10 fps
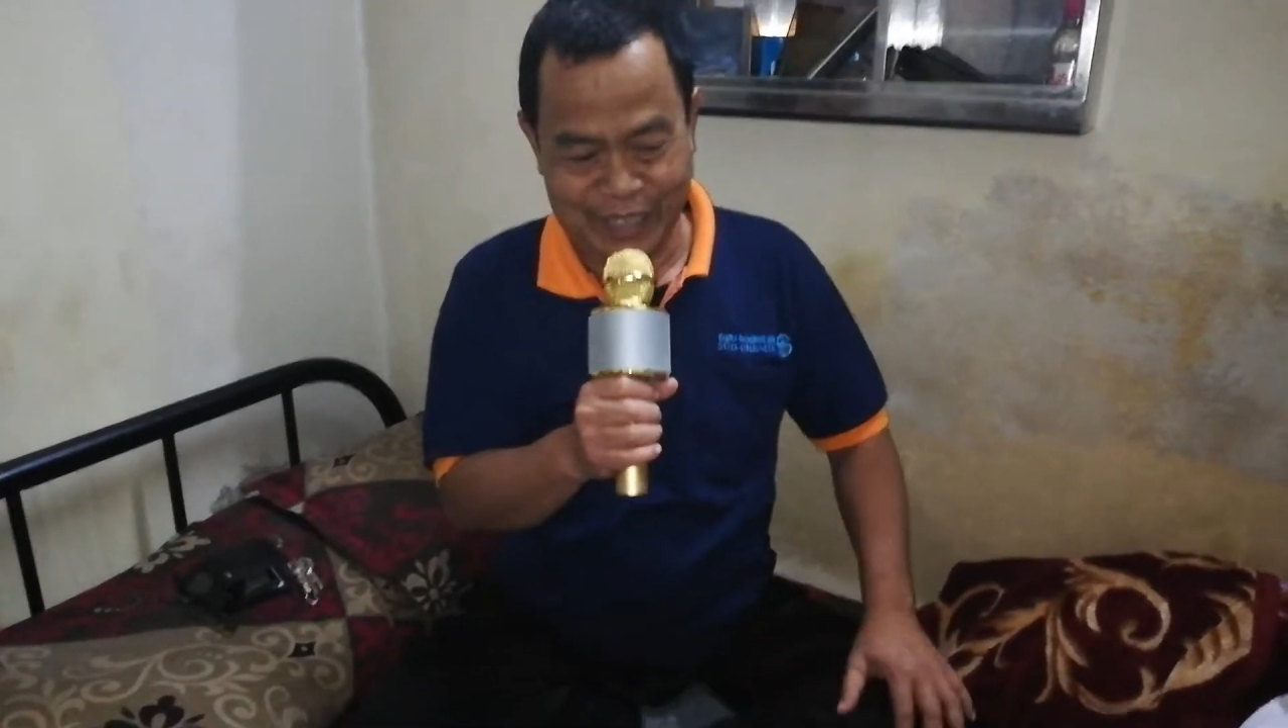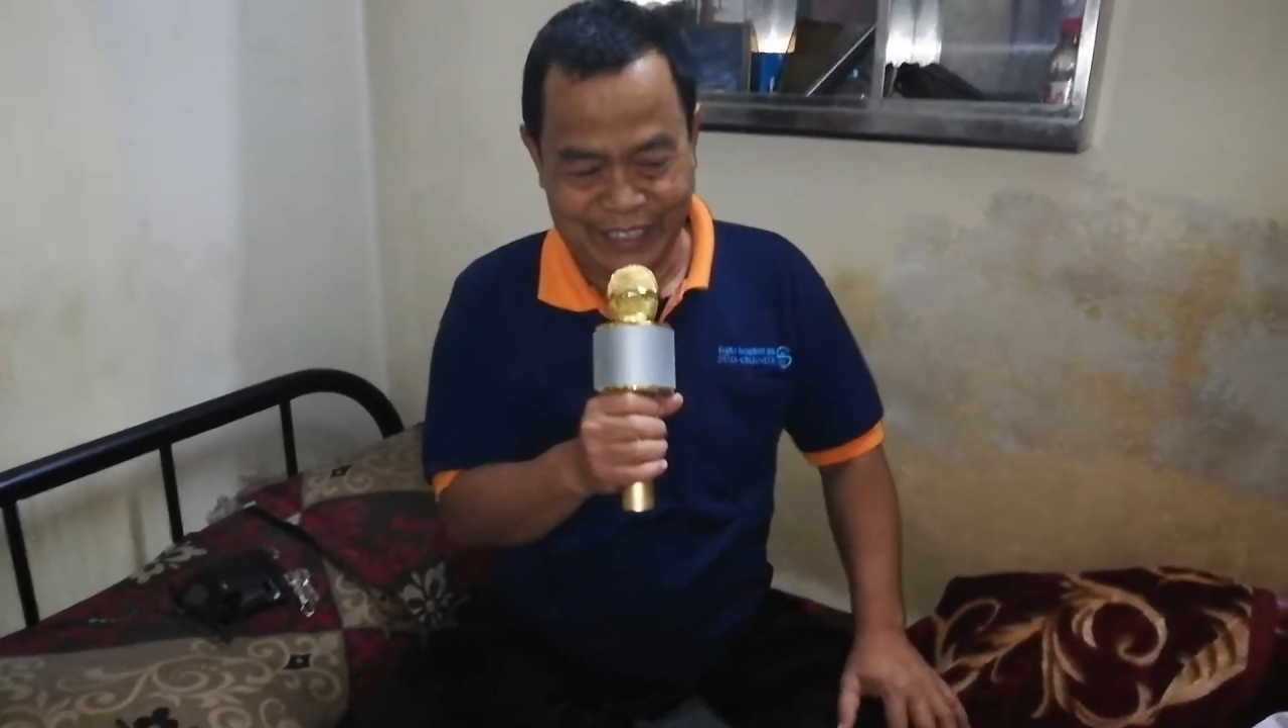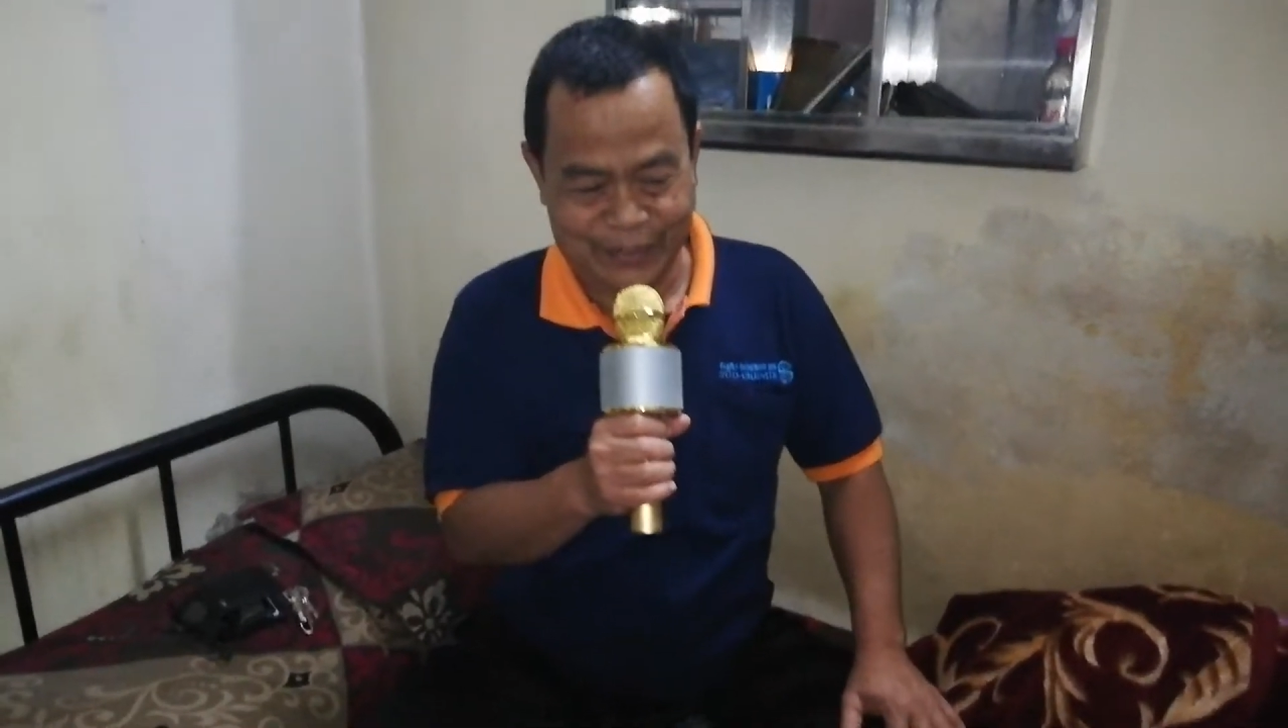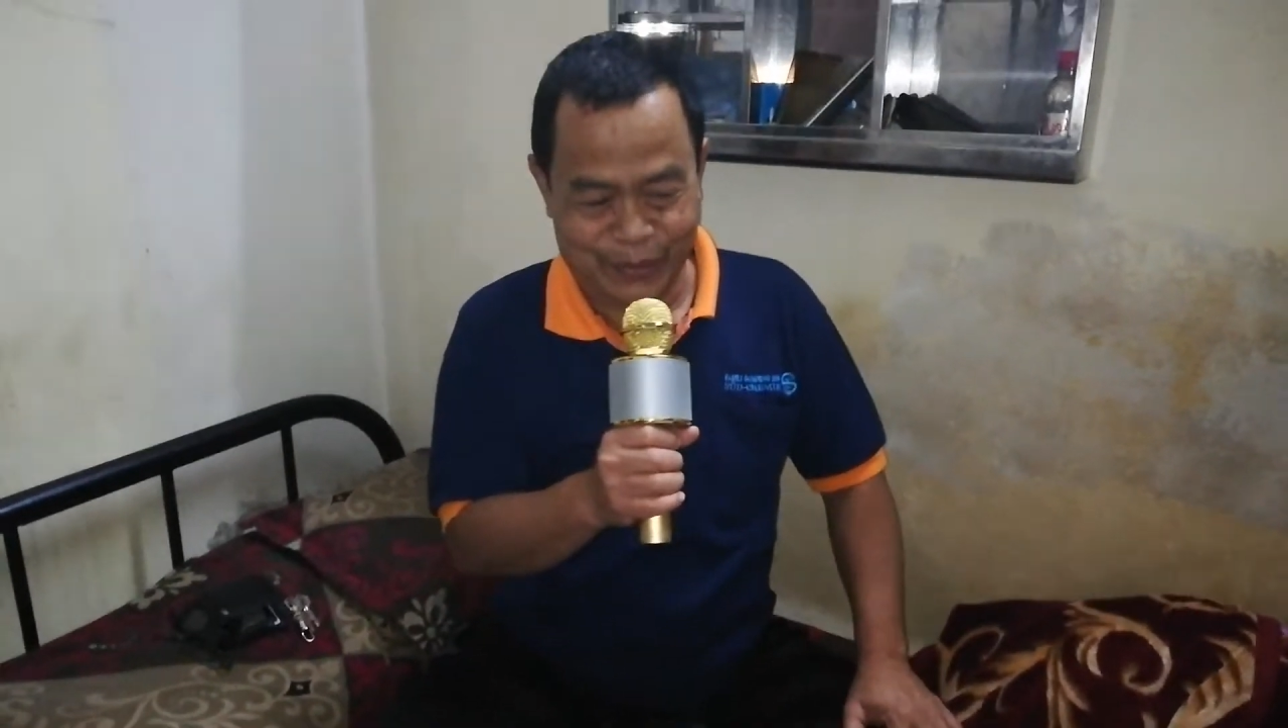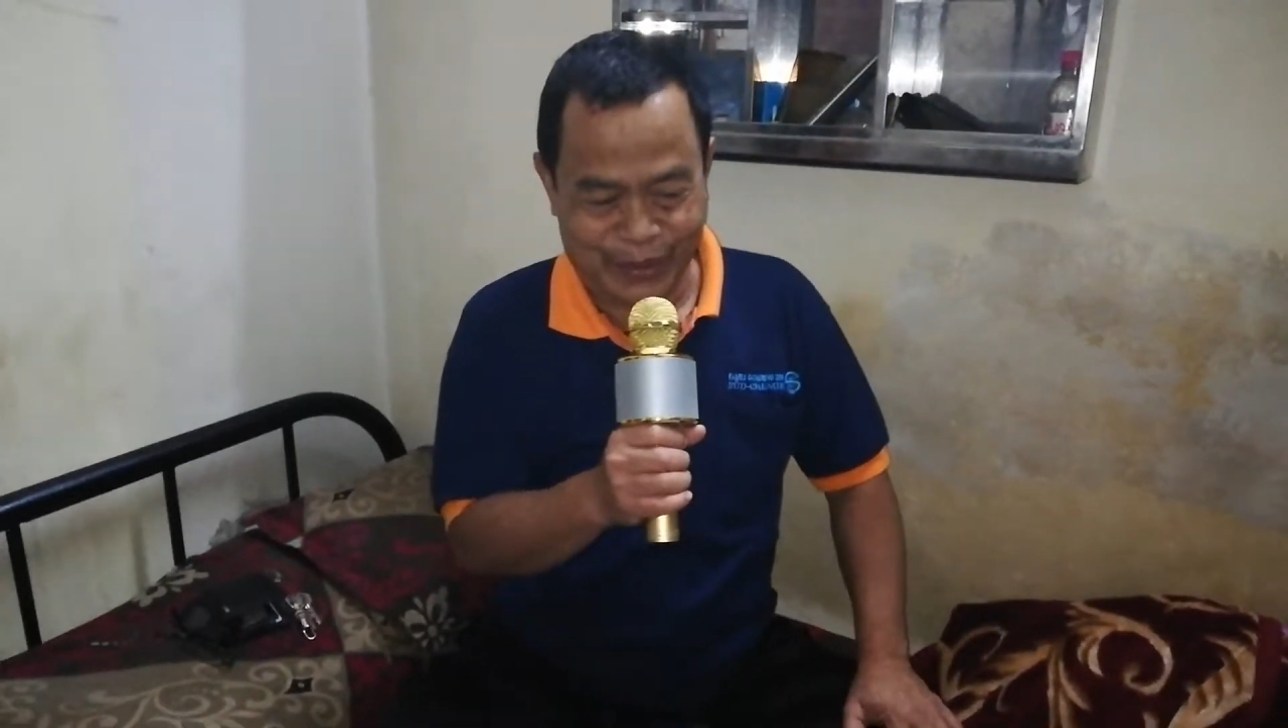yang
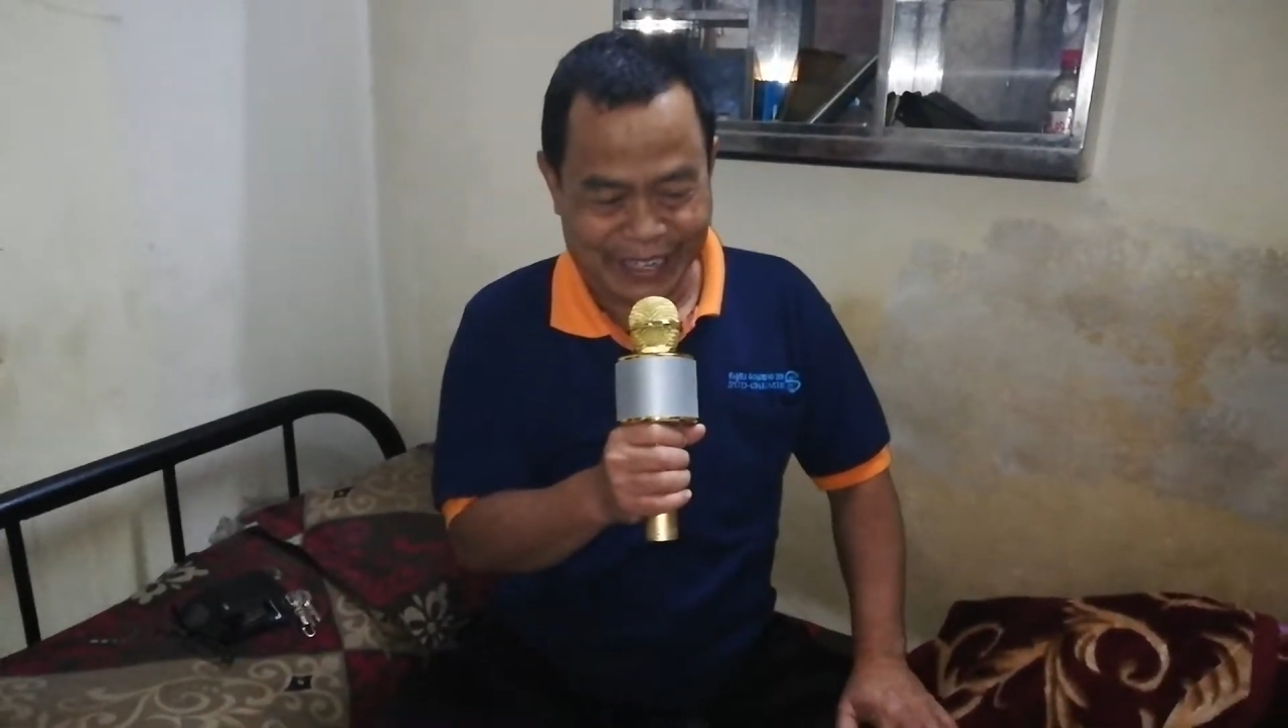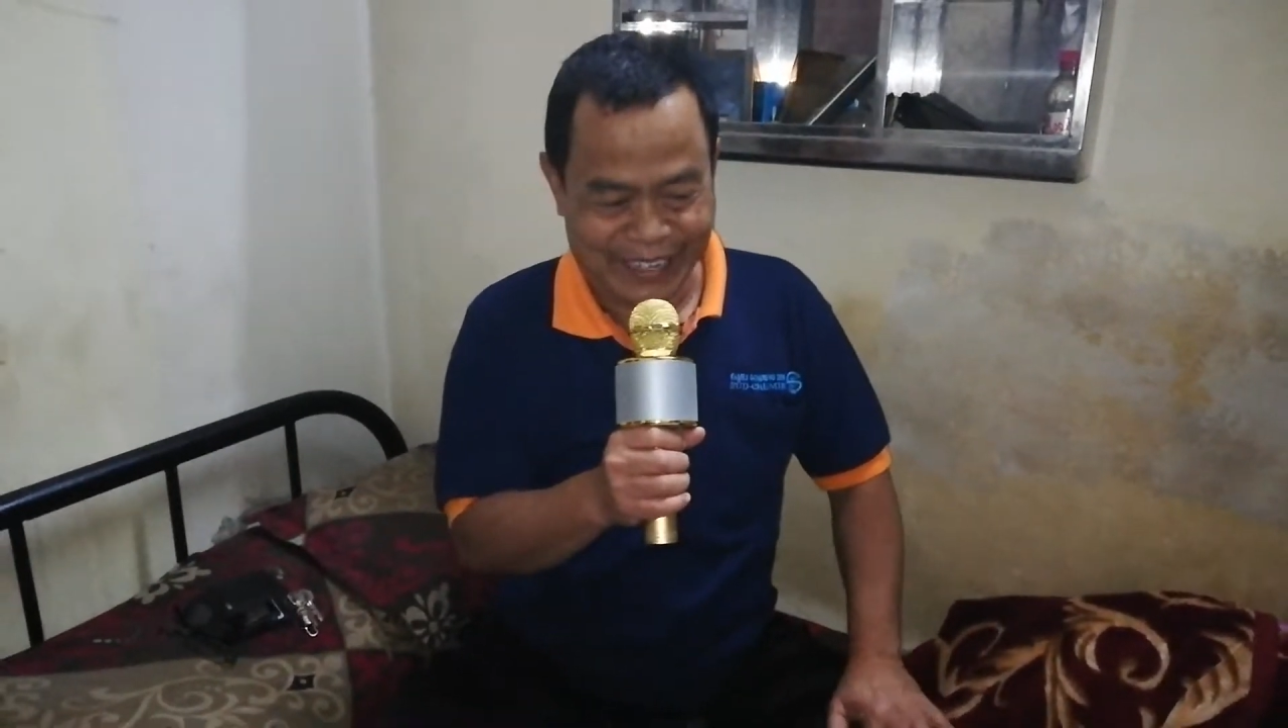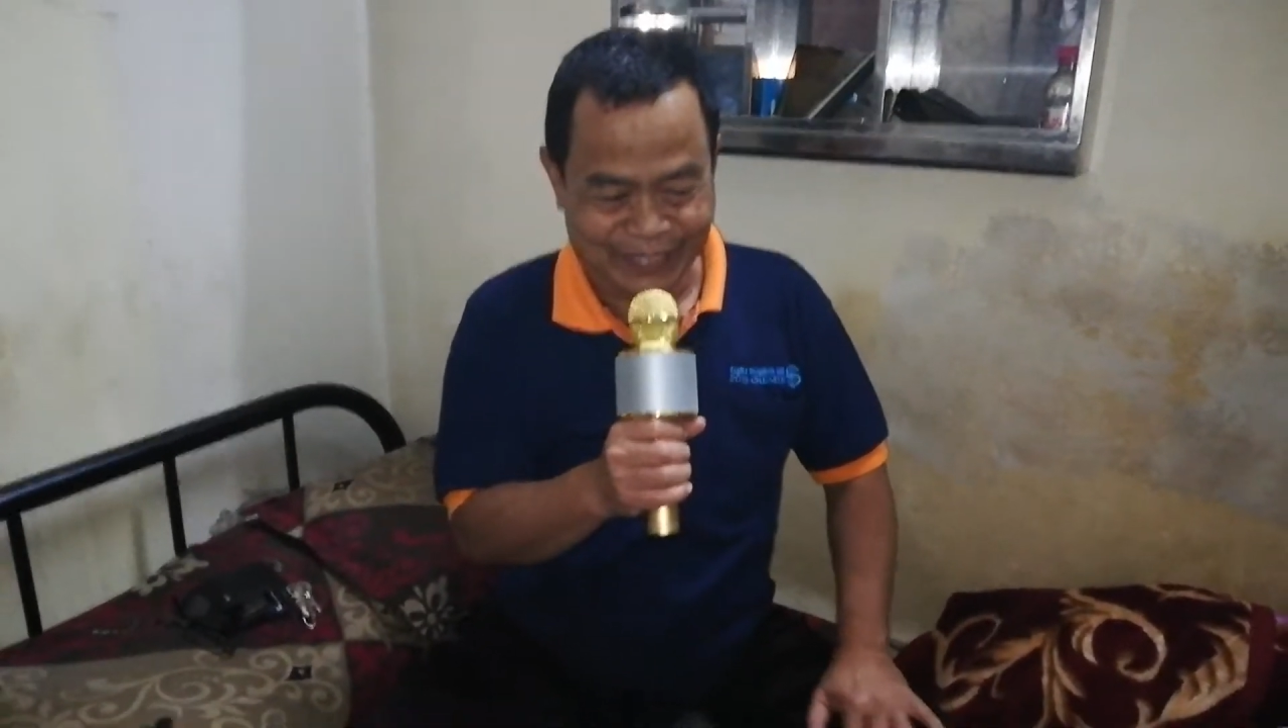dibawakan